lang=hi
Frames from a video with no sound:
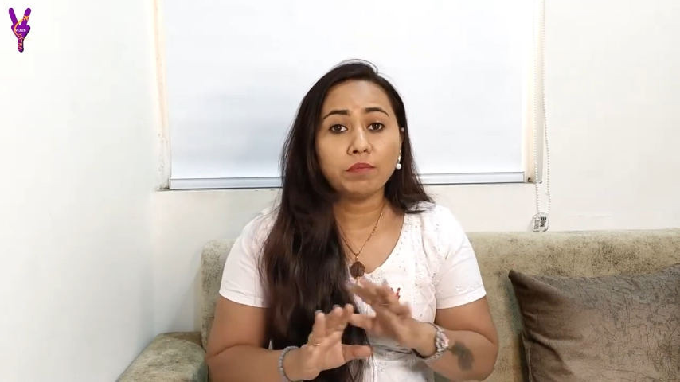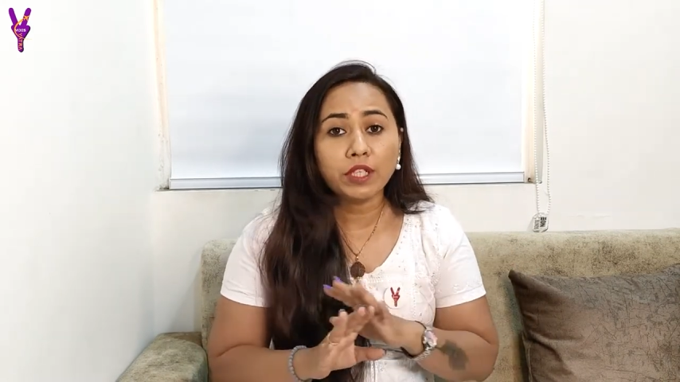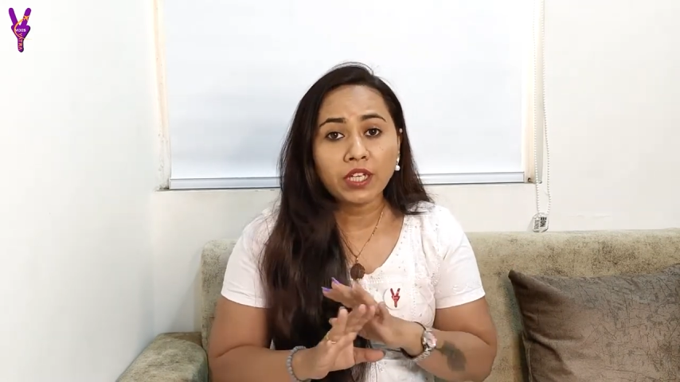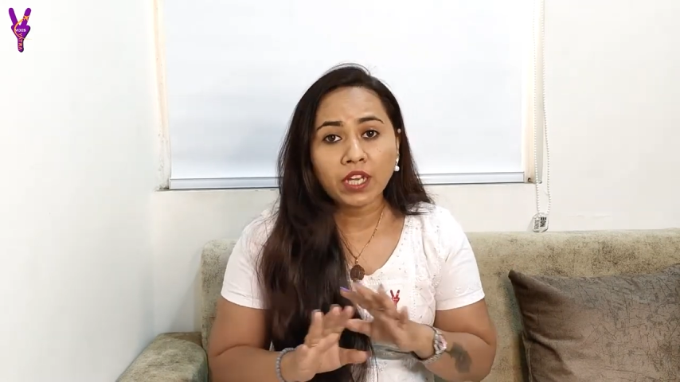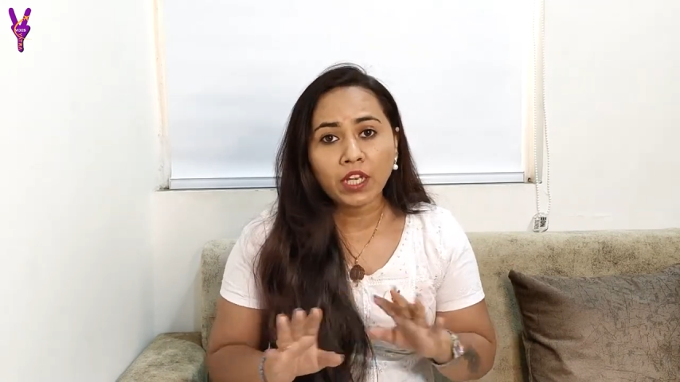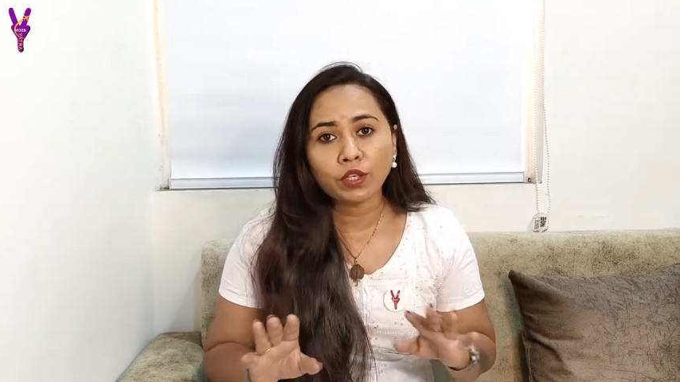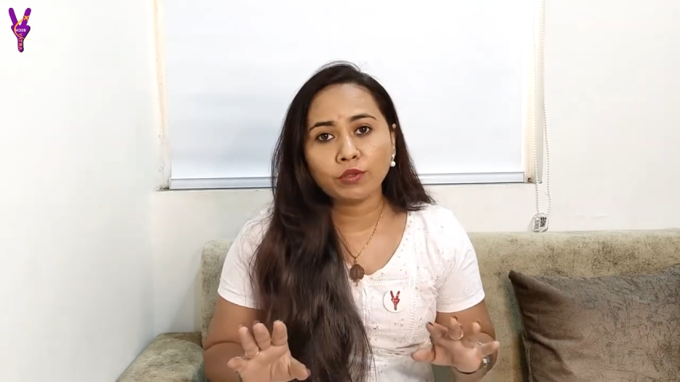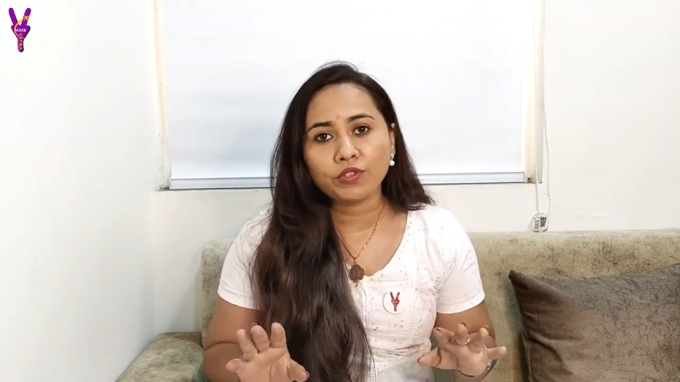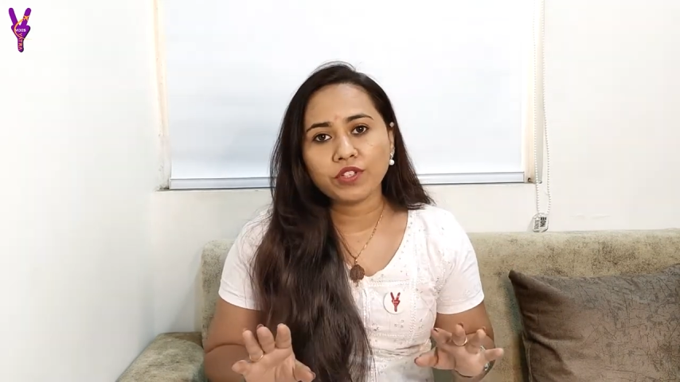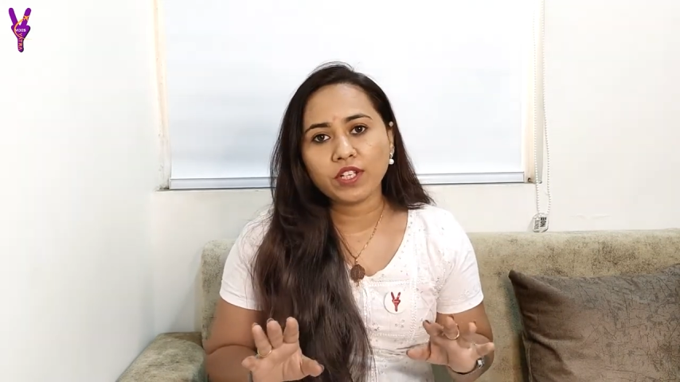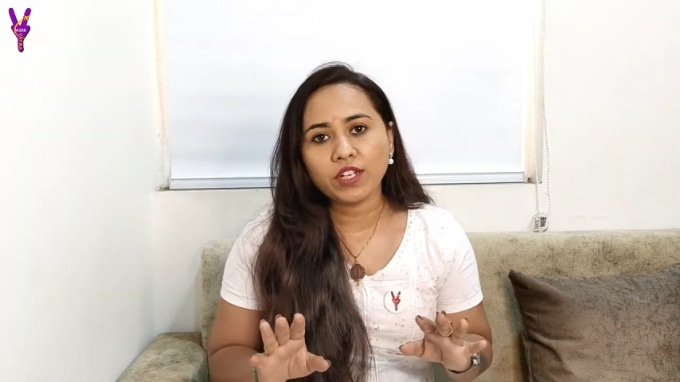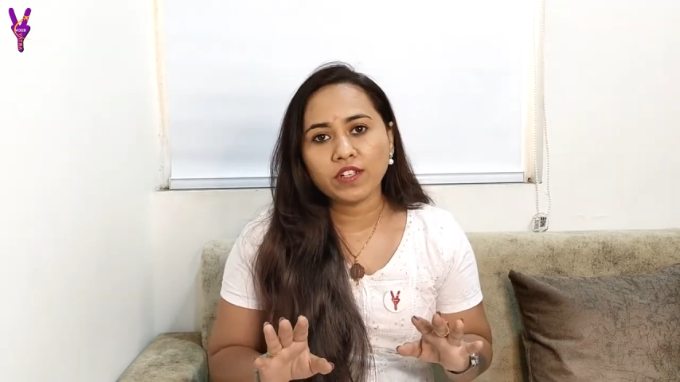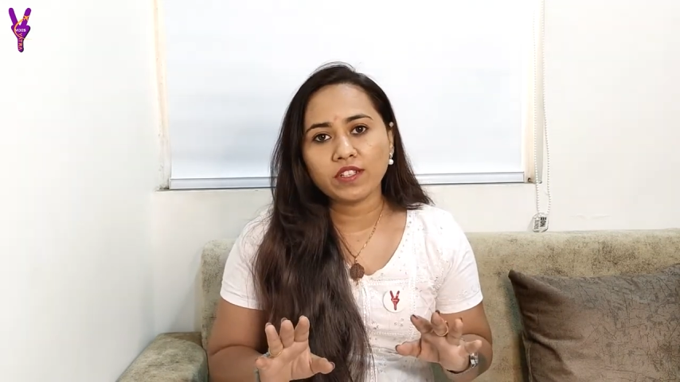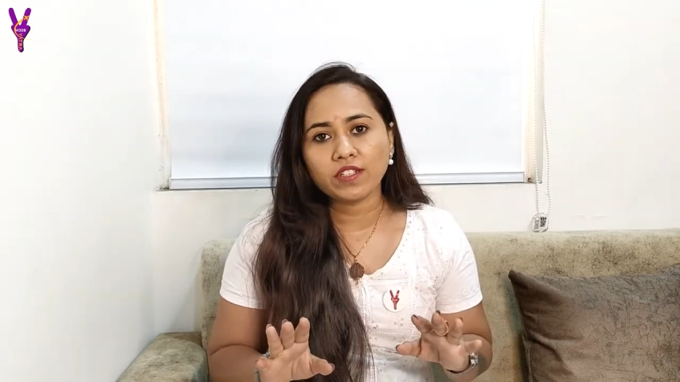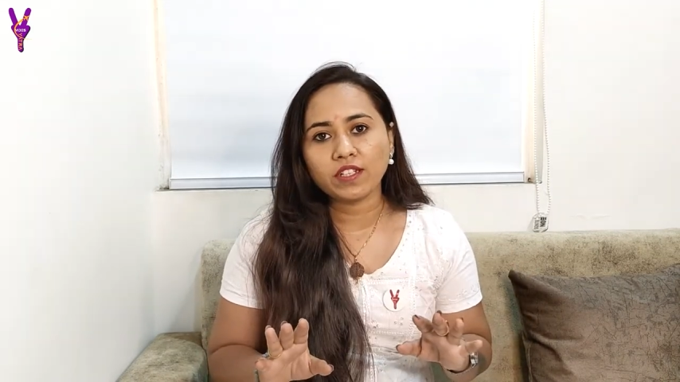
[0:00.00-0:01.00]
बिना कुछ
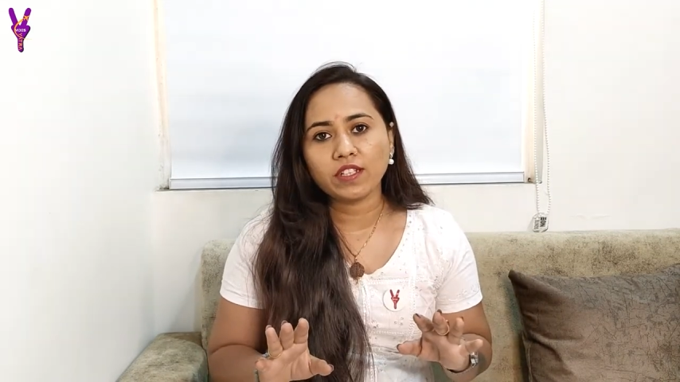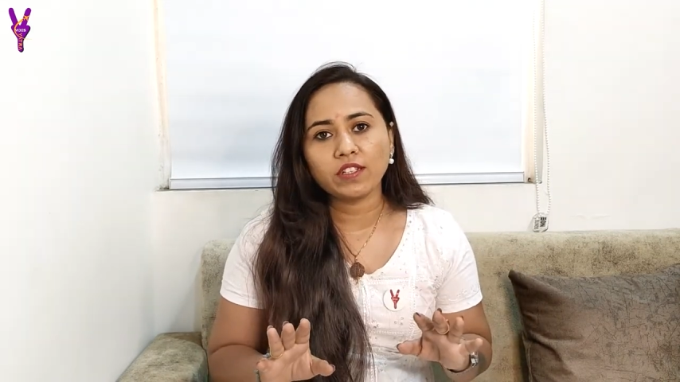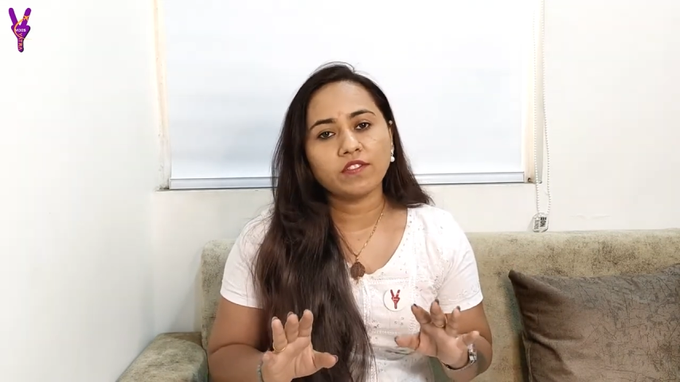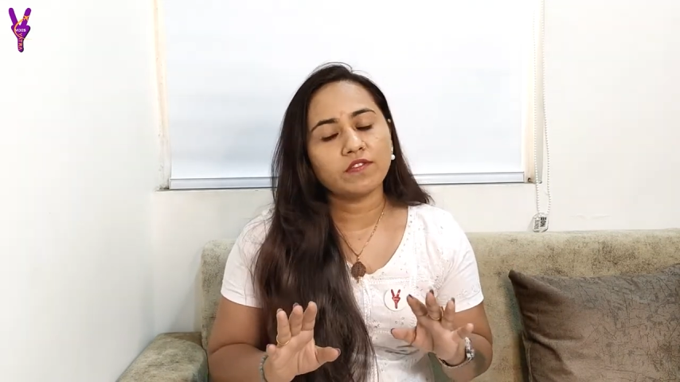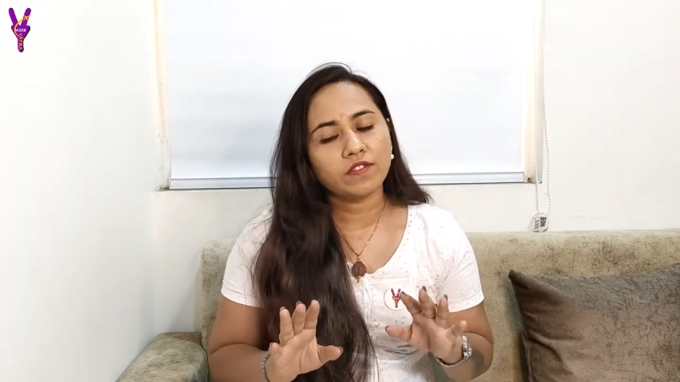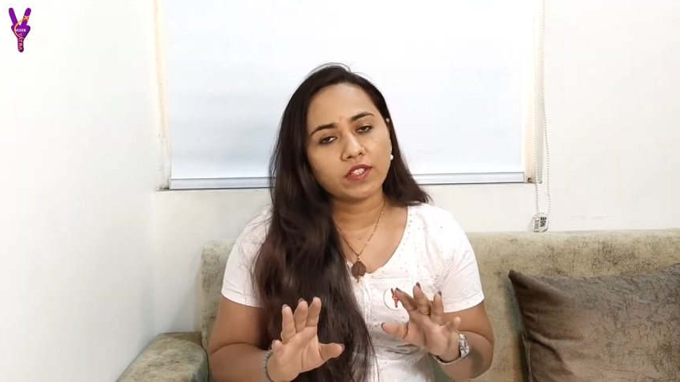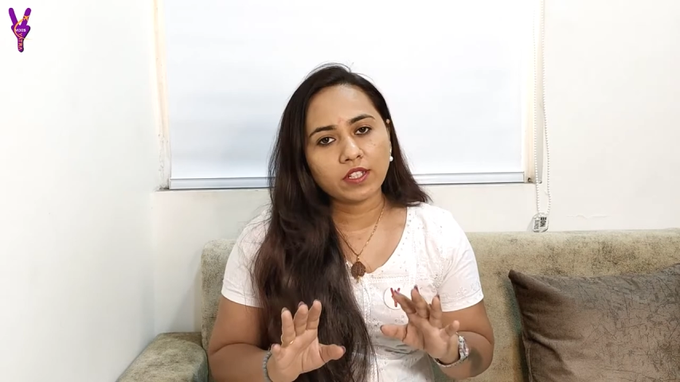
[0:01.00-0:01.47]
टेंशन के